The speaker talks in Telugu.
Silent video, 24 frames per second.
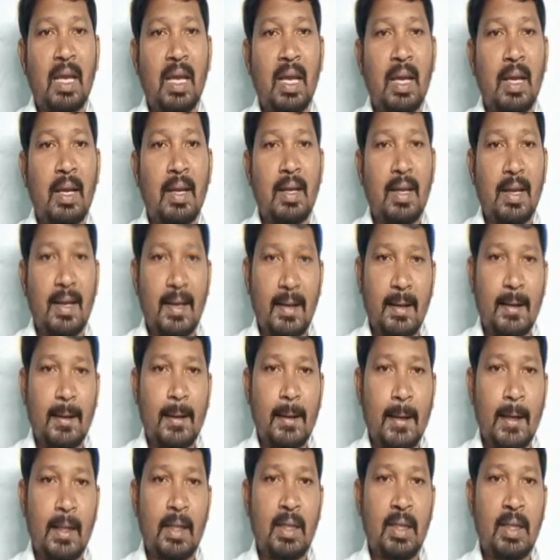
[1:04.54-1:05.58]
ఇంట్లే
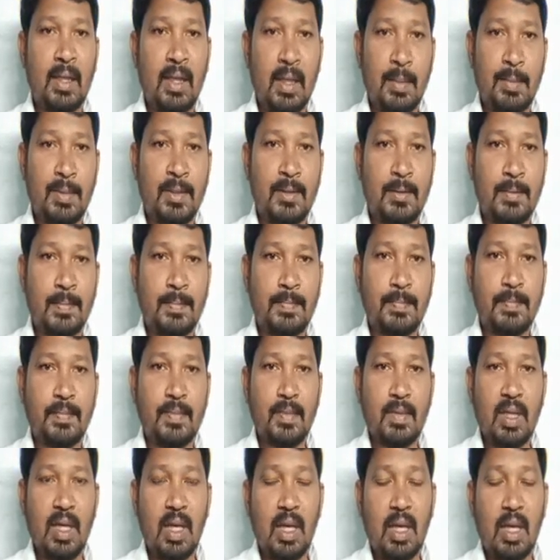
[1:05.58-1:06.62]
అనే నమ్మకం
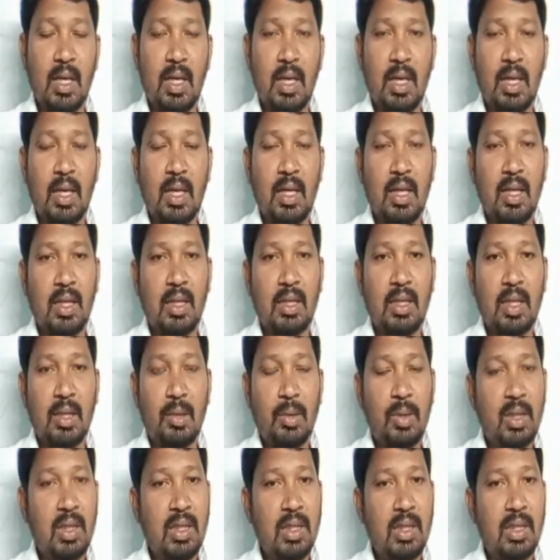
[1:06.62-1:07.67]

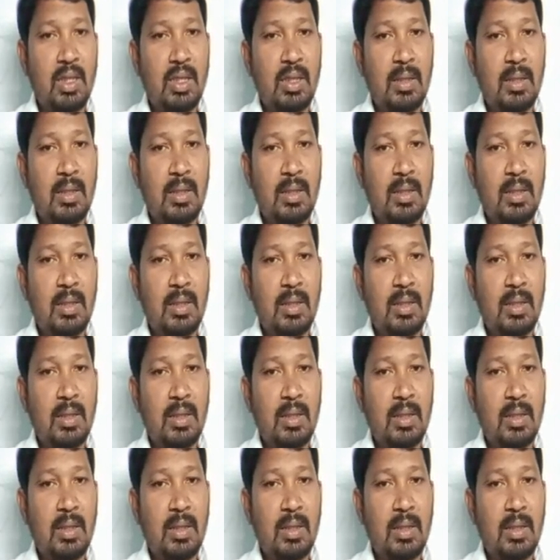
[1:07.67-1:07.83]
తర్వాత